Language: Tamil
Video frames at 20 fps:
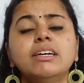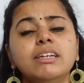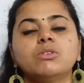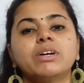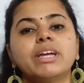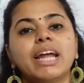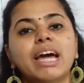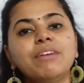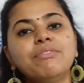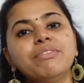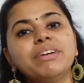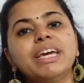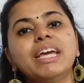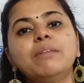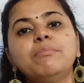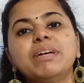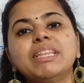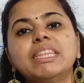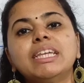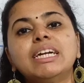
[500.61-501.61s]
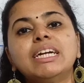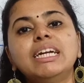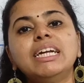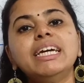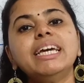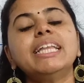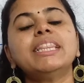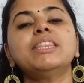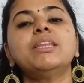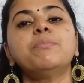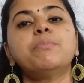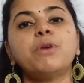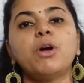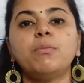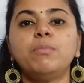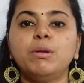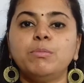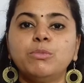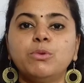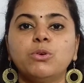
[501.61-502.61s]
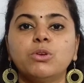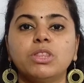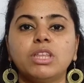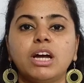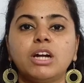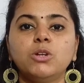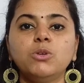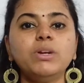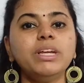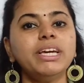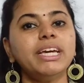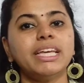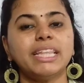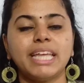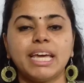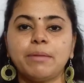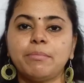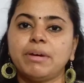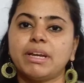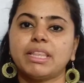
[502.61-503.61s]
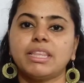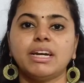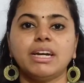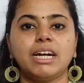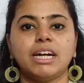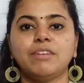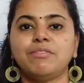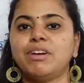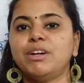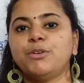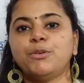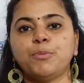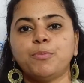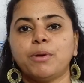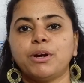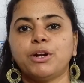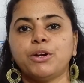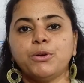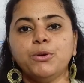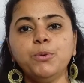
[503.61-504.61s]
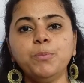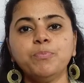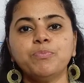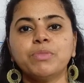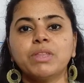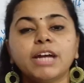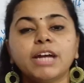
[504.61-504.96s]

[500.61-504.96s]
ஸோ கிராஃபிக்கல் மெத்தடில் எந்த ப்ராப்ளம் கொடுத்தாலும் நீங்கள் இதே மாதிரி தான் கன்வல்யூட் பண்ணணும்